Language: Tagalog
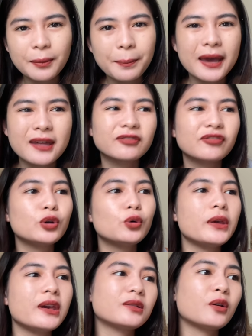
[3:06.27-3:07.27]
the past few
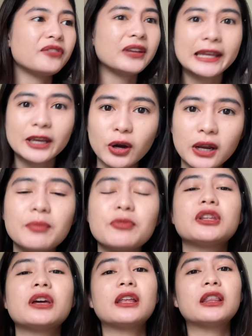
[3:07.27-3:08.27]
weeks, so feeling ko alam
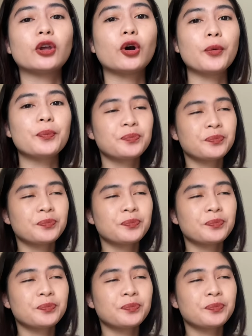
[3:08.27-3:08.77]
nyo na rin to.